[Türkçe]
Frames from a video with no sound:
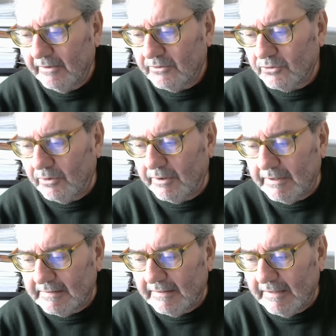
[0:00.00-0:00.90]

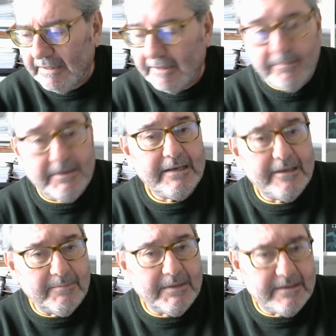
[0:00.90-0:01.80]
Sonrasında
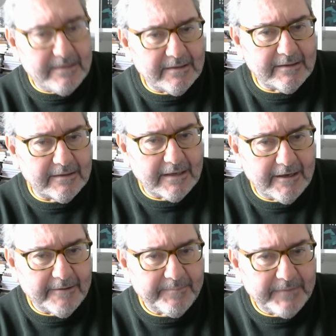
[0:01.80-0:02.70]
2022
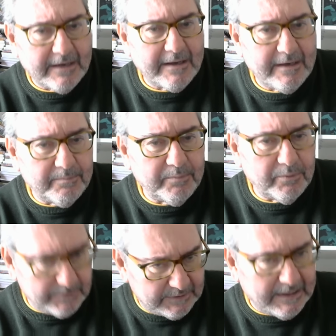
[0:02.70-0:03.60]
yılında yani
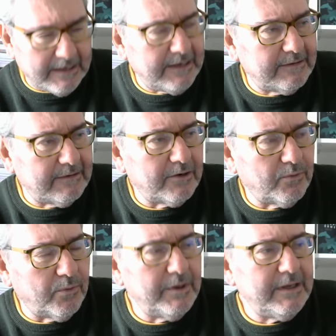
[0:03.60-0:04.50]
bu ziyaretten
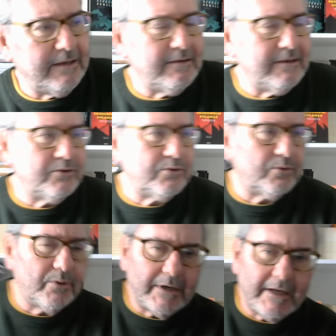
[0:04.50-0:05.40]
17 yıl
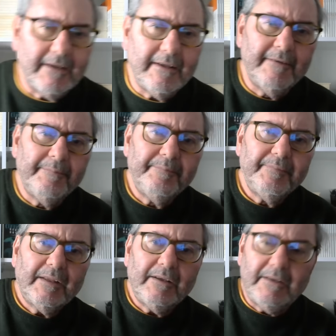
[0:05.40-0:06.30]
sonra
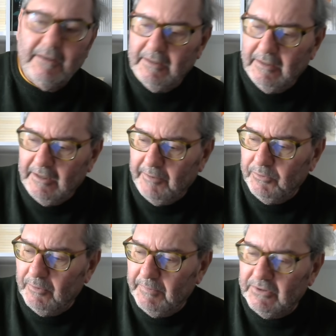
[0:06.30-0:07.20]
e,
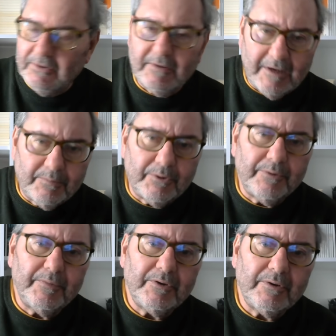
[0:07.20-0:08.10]
Abdülmecit
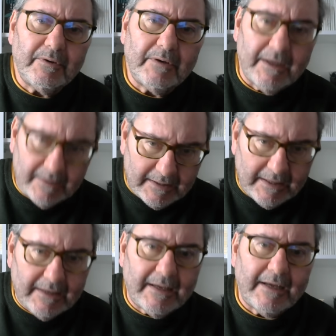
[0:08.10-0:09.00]
Tebon
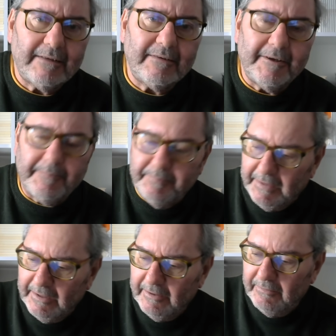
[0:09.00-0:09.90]
Ankara'ya geldi
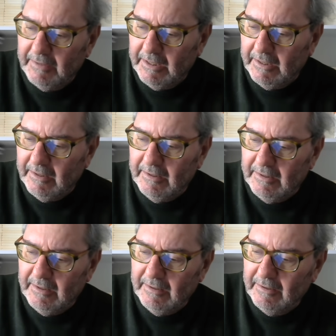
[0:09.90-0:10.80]
ve
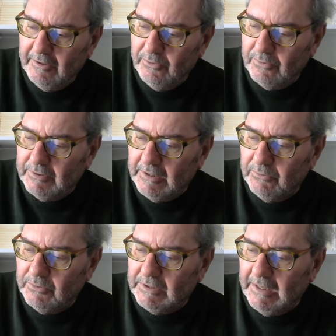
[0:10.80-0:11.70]
e, Yüksek
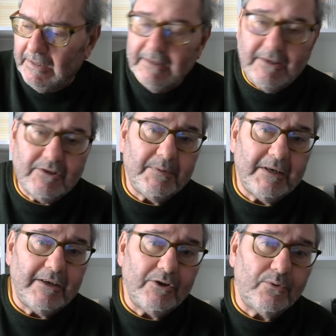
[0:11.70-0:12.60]
Düzeyli
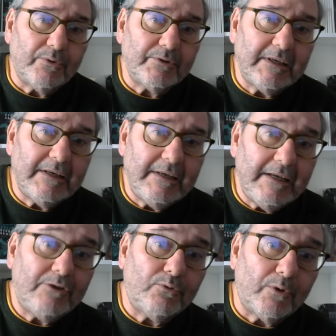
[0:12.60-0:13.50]
işbirliği Konseyi
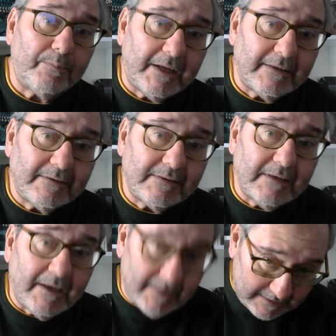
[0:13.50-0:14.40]
ilk
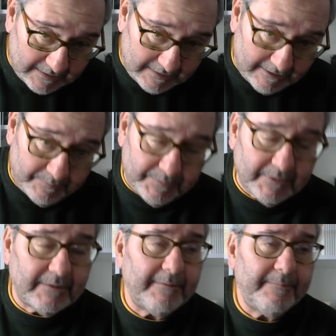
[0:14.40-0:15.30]
toplantısı Ankara'da yapıldı.